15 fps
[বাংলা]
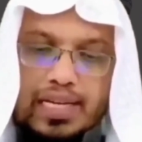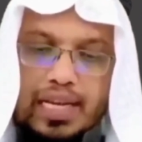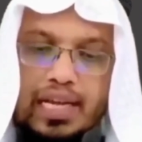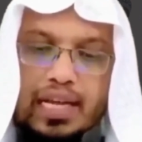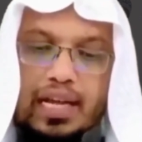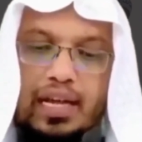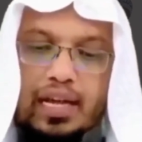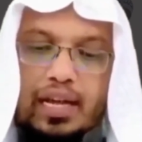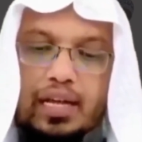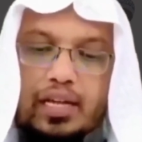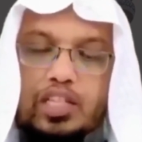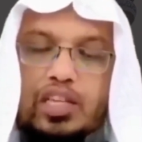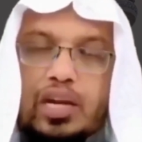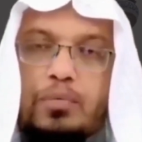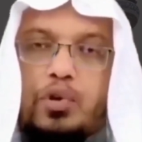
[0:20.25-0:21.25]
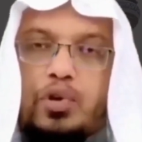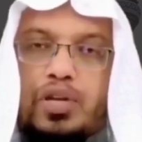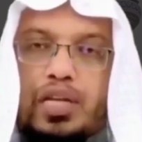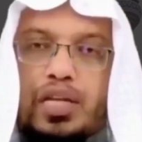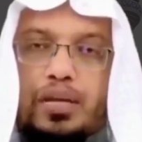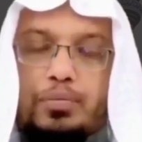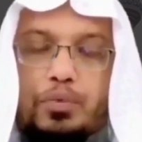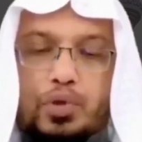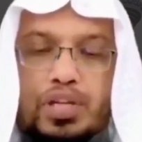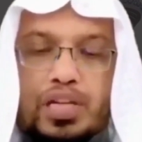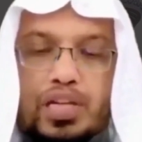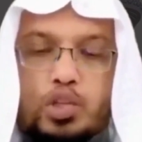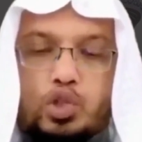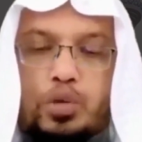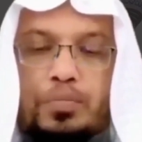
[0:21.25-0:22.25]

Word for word: শিক্ষা সামগ্রীর প্রতি